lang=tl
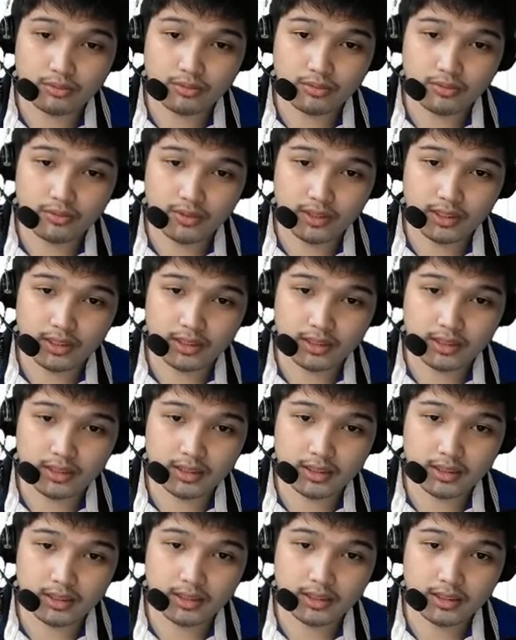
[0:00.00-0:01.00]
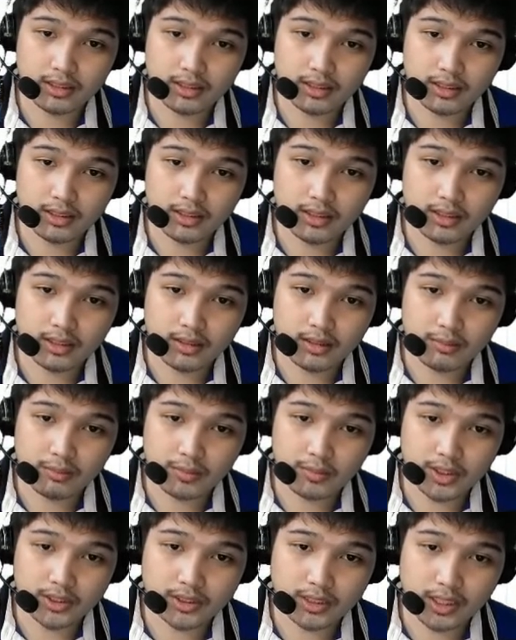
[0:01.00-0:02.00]
feet
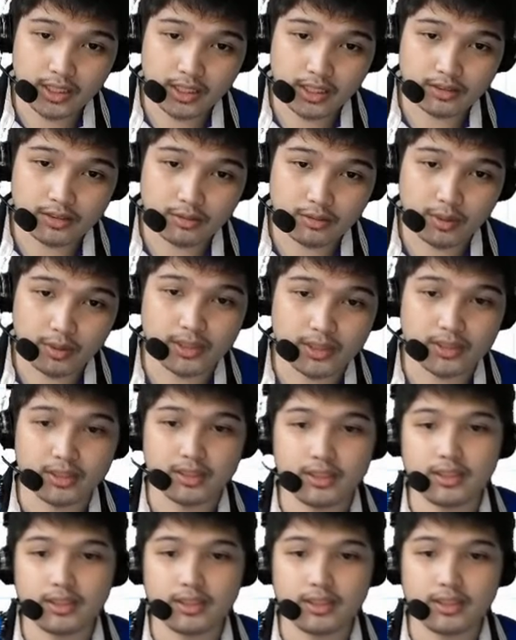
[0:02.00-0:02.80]
per second squared.